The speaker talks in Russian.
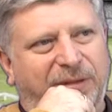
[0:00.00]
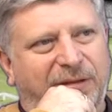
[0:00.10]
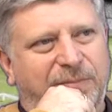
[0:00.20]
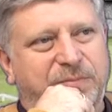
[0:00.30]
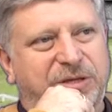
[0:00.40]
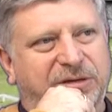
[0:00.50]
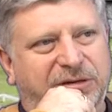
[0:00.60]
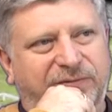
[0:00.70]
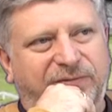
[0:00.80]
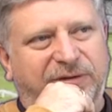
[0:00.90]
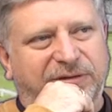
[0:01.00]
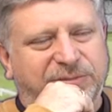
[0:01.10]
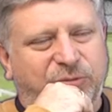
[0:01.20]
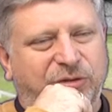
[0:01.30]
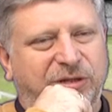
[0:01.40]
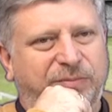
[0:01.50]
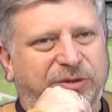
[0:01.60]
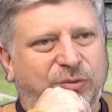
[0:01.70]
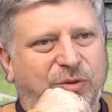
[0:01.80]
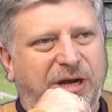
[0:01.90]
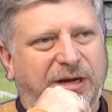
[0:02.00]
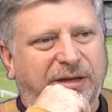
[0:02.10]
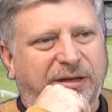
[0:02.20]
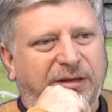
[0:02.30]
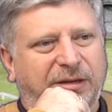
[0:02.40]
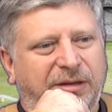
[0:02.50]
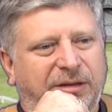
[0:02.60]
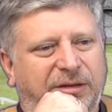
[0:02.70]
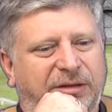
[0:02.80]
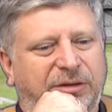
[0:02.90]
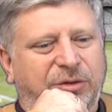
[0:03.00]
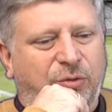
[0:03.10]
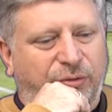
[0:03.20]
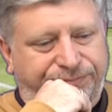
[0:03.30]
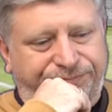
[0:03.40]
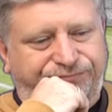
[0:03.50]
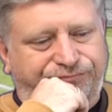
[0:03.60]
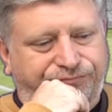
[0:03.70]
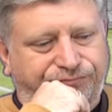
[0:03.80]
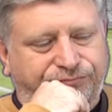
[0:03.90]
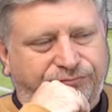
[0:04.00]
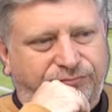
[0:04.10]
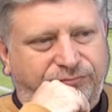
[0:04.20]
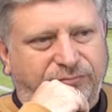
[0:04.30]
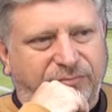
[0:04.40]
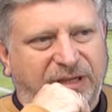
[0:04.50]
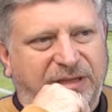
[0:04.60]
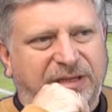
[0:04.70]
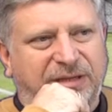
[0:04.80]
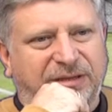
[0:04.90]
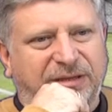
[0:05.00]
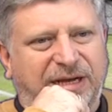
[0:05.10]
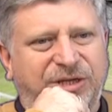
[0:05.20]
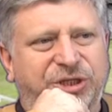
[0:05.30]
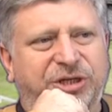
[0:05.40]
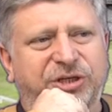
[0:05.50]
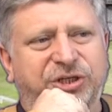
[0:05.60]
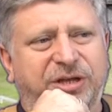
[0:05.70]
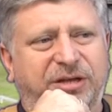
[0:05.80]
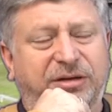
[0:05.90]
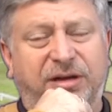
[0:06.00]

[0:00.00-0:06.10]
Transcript: мира в сборной Португалии – но ни наличие Криштиана